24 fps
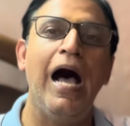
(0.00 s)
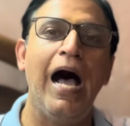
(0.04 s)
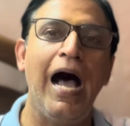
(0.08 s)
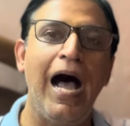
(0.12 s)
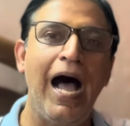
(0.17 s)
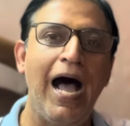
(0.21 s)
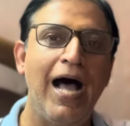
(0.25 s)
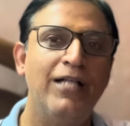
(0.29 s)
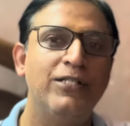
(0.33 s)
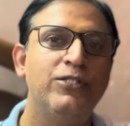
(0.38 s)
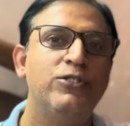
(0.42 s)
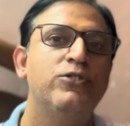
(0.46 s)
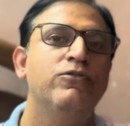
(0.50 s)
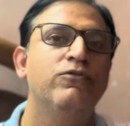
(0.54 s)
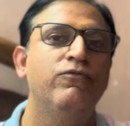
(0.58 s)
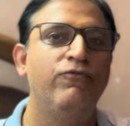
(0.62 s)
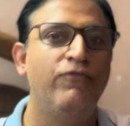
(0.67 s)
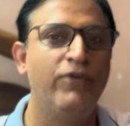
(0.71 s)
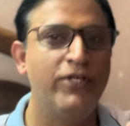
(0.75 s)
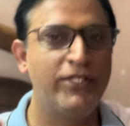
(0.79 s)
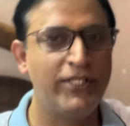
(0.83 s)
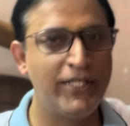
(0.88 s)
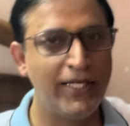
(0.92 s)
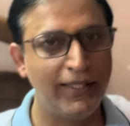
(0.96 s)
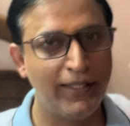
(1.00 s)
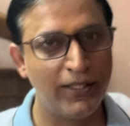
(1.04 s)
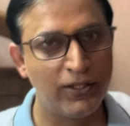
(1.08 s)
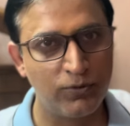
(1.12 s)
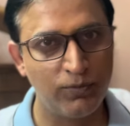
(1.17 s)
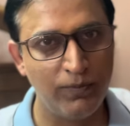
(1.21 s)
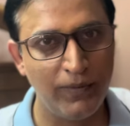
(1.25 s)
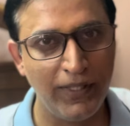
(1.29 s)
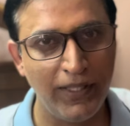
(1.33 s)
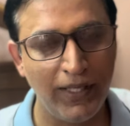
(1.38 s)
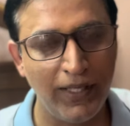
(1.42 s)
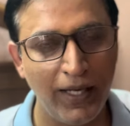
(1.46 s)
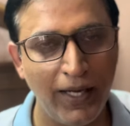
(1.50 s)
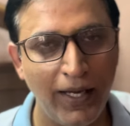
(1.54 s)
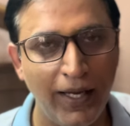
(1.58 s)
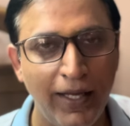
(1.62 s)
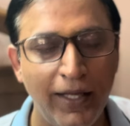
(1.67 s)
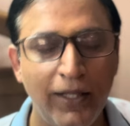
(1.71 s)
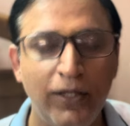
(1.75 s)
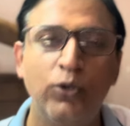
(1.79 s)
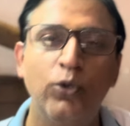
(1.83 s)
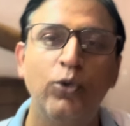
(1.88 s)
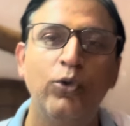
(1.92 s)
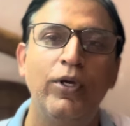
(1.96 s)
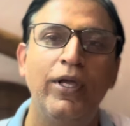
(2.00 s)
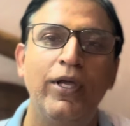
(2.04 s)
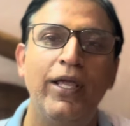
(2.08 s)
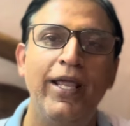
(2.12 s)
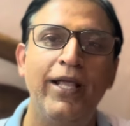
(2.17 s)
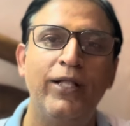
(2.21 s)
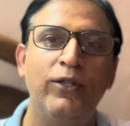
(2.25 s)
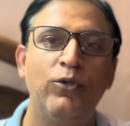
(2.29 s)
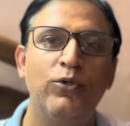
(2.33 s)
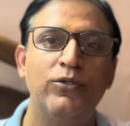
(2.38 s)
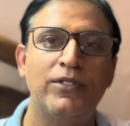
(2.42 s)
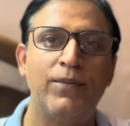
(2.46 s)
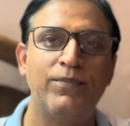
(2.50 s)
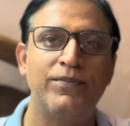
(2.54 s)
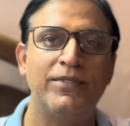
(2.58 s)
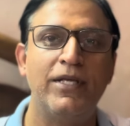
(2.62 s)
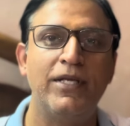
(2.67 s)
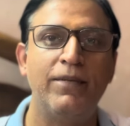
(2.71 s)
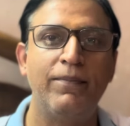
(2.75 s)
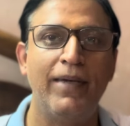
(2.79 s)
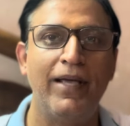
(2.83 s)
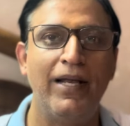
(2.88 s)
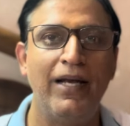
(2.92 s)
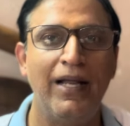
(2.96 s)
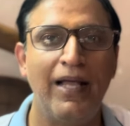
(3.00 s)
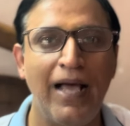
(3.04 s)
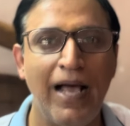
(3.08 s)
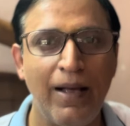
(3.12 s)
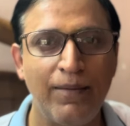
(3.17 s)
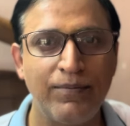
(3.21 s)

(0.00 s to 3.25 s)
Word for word: आज विजयदशमी है तो एक तो सबसे पहले